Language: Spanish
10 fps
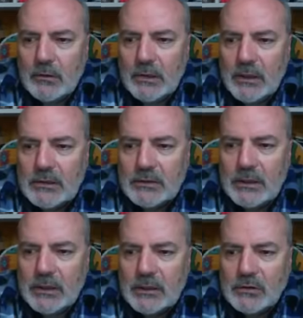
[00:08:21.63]
y en
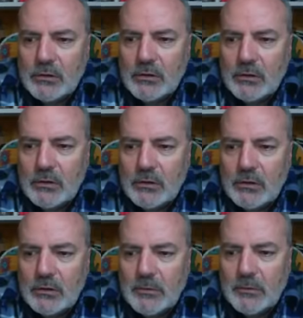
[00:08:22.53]
este caso yo creo
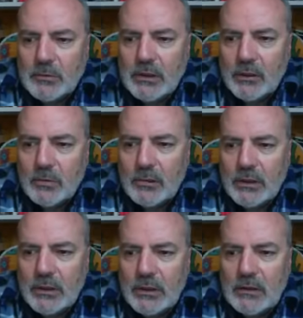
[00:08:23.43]
que vamos a
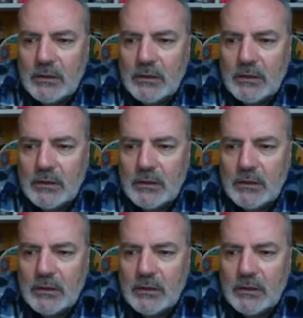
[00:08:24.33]
coger